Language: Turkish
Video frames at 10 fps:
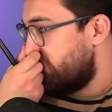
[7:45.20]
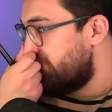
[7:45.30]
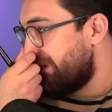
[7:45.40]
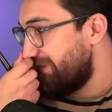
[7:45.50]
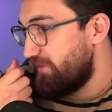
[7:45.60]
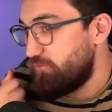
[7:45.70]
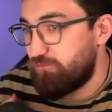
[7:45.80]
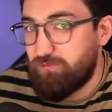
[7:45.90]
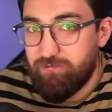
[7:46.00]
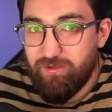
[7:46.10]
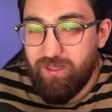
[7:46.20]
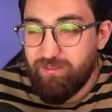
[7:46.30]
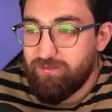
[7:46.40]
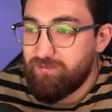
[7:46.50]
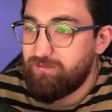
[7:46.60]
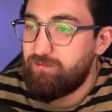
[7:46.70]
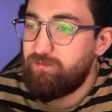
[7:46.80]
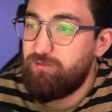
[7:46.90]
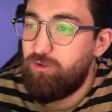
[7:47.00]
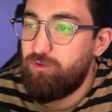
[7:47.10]
Bekleyin lütfen falan.
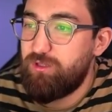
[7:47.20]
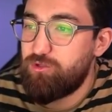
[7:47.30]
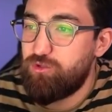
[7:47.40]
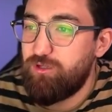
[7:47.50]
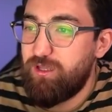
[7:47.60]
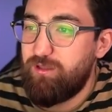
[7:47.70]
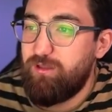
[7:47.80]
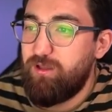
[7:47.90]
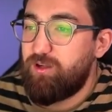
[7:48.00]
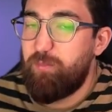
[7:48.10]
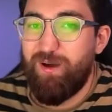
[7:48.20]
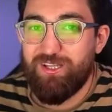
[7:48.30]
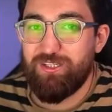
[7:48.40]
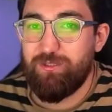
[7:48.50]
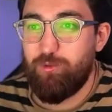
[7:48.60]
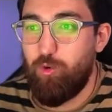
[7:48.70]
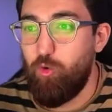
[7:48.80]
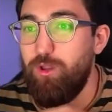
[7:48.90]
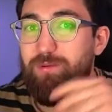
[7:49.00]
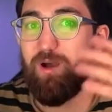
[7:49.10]
Ondan sonra kapı açıldı böyle.
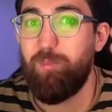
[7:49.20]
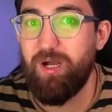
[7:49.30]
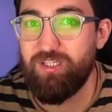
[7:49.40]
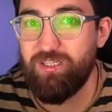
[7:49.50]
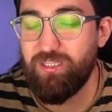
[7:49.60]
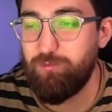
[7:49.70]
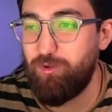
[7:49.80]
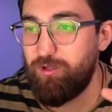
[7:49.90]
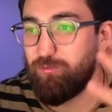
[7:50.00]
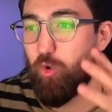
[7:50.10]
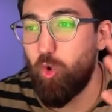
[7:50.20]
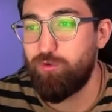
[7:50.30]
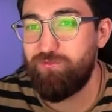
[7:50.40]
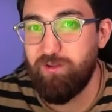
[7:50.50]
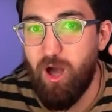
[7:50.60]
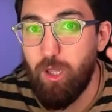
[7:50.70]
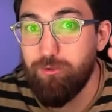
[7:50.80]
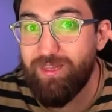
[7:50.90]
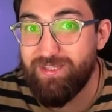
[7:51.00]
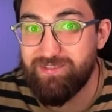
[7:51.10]
Öyle bir kapı açıldı ki böyle korku filmi
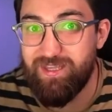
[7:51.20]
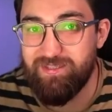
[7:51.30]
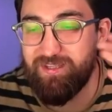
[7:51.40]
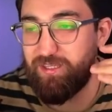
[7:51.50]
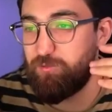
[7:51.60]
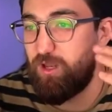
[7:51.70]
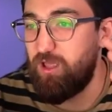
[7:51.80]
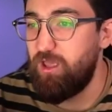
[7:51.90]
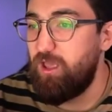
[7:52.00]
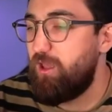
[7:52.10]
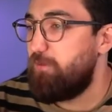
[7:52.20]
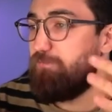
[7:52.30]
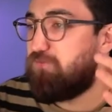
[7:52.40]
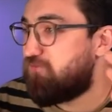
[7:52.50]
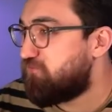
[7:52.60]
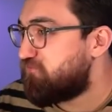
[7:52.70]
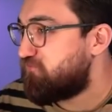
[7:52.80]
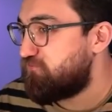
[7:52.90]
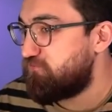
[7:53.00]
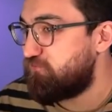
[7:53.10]
Outlast'teyiz sanki böyle.
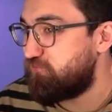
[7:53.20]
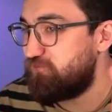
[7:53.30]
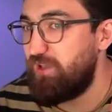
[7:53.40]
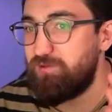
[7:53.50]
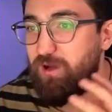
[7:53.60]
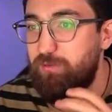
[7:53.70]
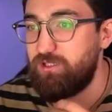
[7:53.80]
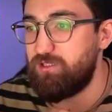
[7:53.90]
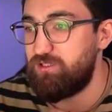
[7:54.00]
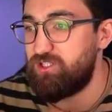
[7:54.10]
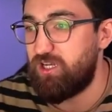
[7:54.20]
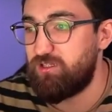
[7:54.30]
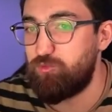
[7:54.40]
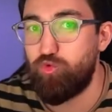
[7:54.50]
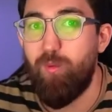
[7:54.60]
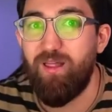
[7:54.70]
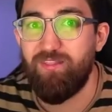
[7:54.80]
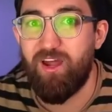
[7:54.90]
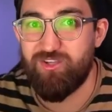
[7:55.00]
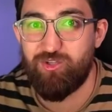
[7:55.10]
Buf diye bir kapı açıldı. İçeriden
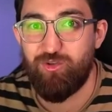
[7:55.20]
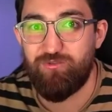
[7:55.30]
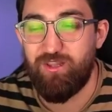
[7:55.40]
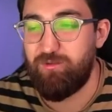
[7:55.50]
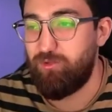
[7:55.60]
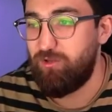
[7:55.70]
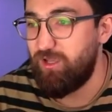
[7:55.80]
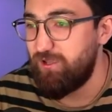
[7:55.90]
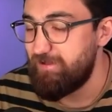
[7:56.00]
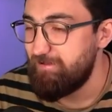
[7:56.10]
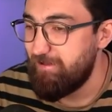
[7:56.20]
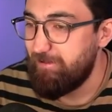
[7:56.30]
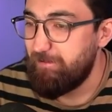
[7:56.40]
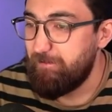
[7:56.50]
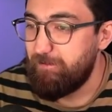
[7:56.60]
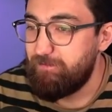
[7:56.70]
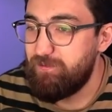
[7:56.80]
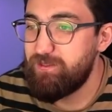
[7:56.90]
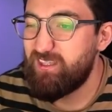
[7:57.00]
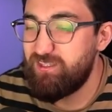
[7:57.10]
dumanlar çıkıyor falan böyle.
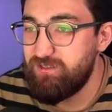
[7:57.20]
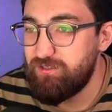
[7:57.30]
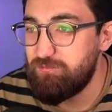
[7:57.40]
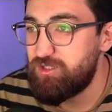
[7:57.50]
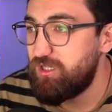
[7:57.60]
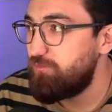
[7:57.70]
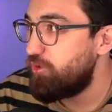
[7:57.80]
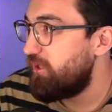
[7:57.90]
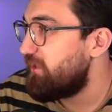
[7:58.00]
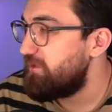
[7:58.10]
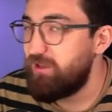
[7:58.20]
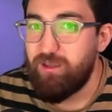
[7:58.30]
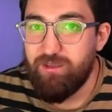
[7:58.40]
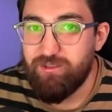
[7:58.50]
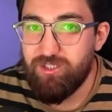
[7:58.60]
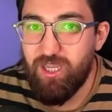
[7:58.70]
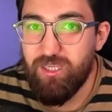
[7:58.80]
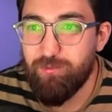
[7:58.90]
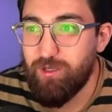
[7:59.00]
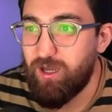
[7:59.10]
Neyse girdim içeri böyle şey
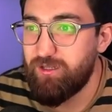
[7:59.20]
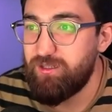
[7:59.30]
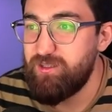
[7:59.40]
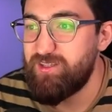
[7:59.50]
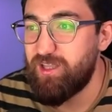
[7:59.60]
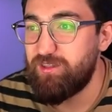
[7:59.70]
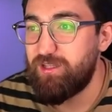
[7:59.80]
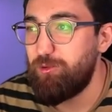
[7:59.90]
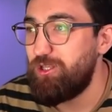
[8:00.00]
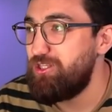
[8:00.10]
gibi hani insanlara böyle